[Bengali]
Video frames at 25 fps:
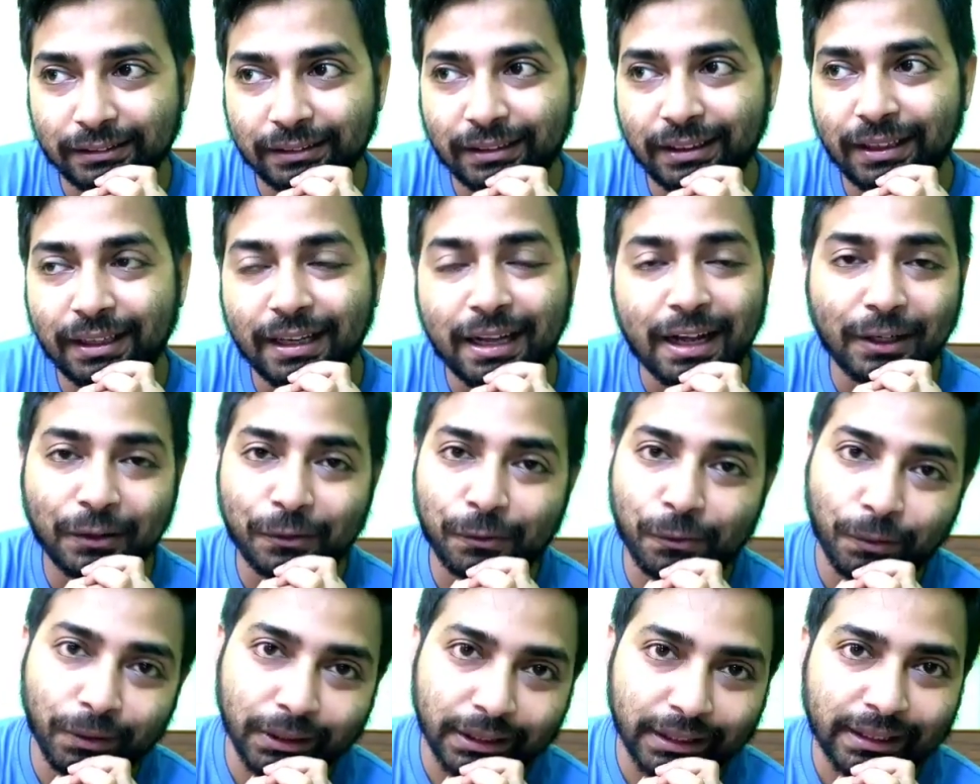এই
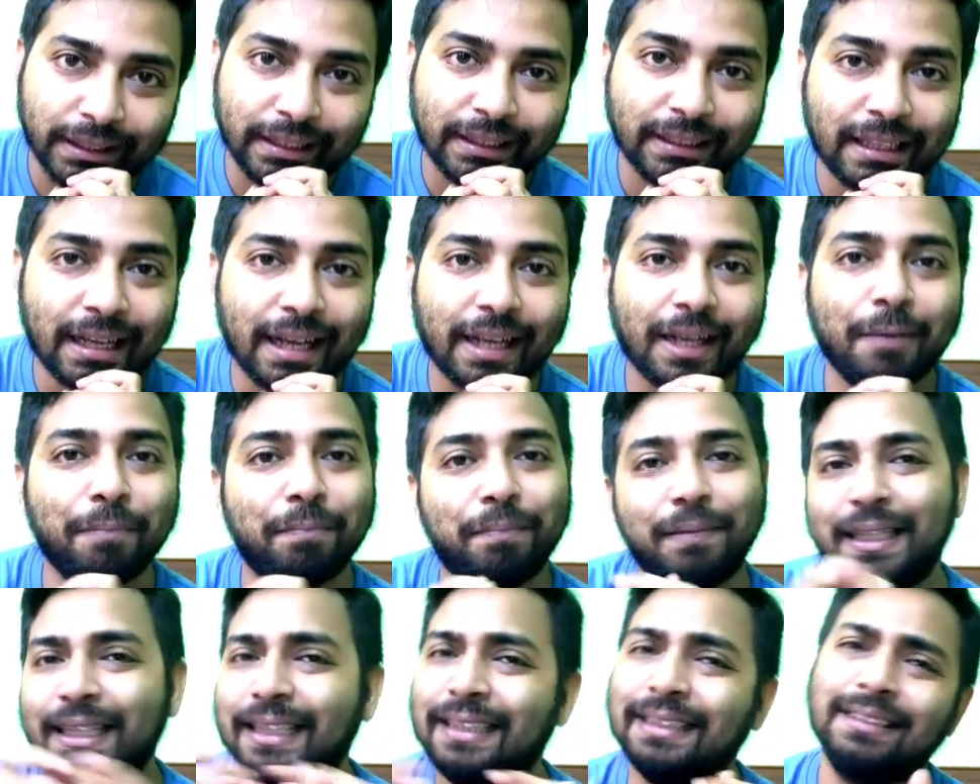গানগুলো রিলেটেড থাকে
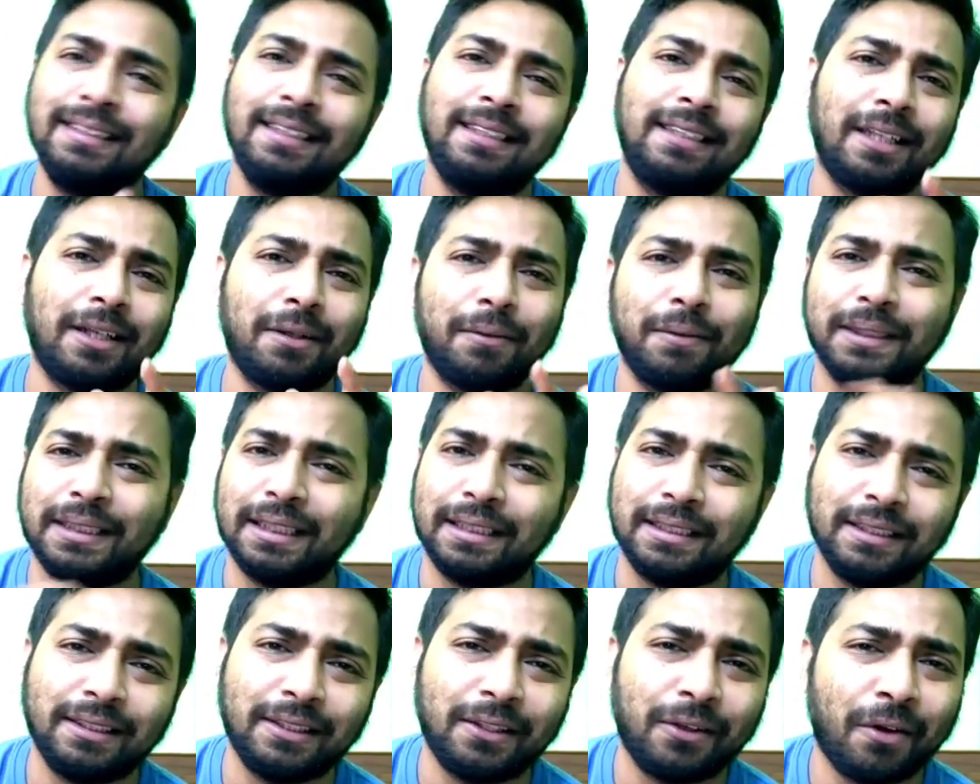প্লিজ নিজে কমেন্ট
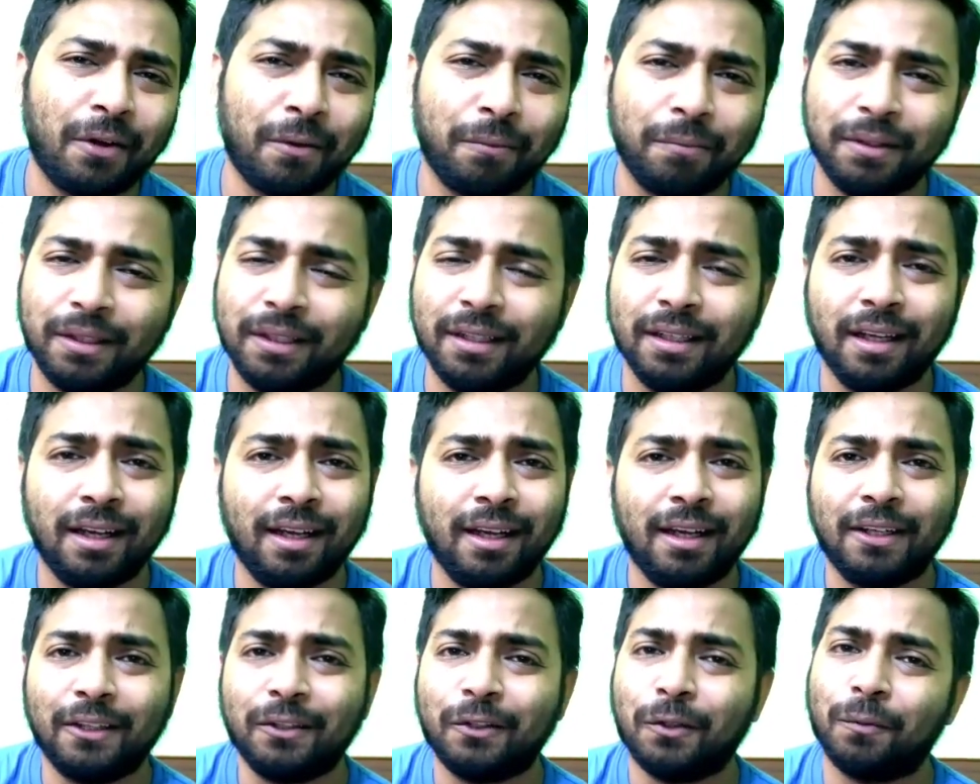সেকশন যেন আমি
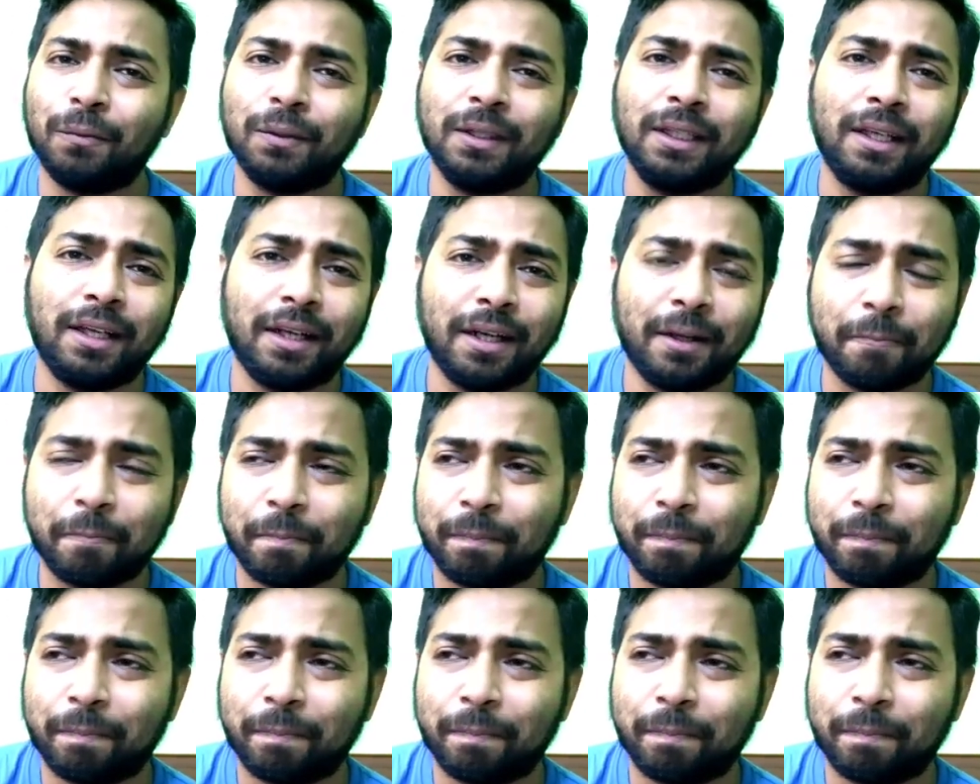তোমাদের